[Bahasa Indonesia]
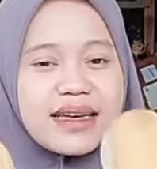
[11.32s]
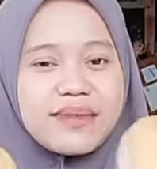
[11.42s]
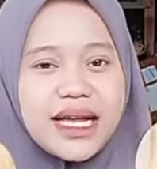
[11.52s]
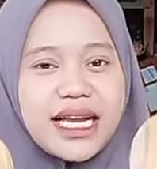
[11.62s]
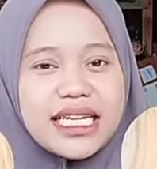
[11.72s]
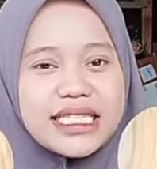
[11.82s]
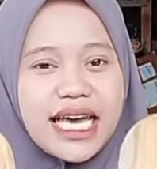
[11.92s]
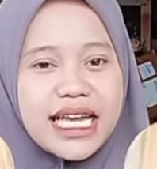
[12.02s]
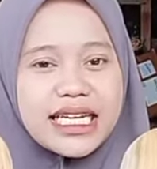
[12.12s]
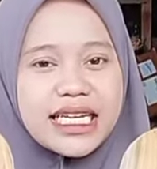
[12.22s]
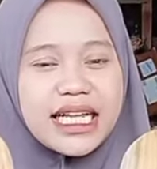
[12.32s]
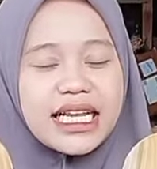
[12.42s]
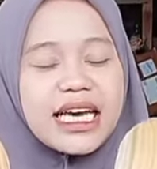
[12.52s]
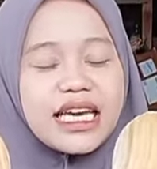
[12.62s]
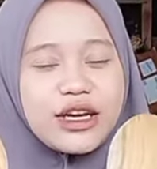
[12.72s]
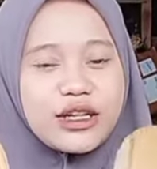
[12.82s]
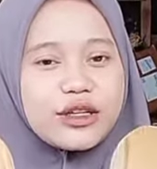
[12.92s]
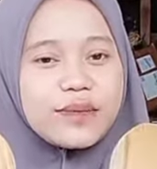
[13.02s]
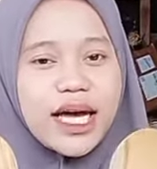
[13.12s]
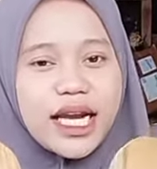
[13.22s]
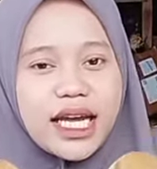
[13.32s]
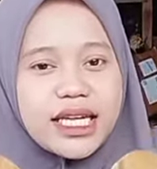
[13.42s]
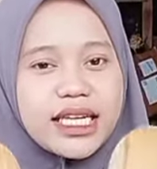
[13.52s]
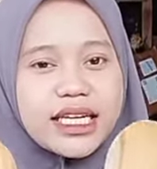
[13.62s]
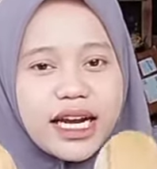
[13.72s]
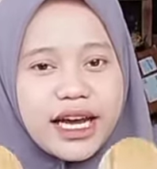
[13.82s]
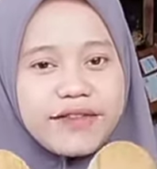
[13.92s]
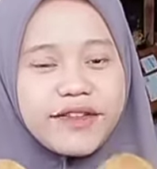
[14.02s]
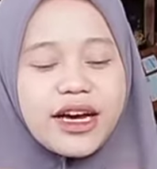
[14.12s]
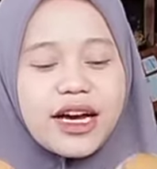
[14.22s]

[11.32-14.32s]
Kembali lagi di channel YouTube Art Handicraft.